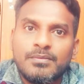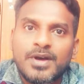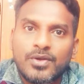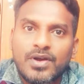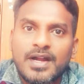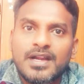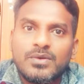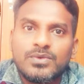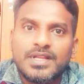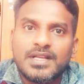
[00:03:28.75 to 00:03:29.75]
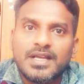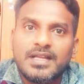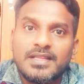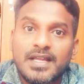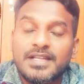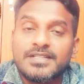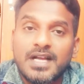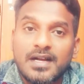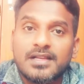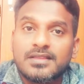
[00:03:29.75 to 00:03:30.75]
మరొక అండం ఉంది కదా దాన్ని
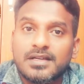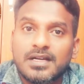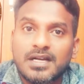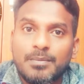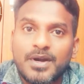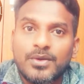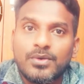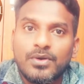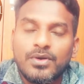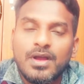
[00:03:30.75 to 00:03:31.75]
జాగ్రత్తగా కాపాడుకో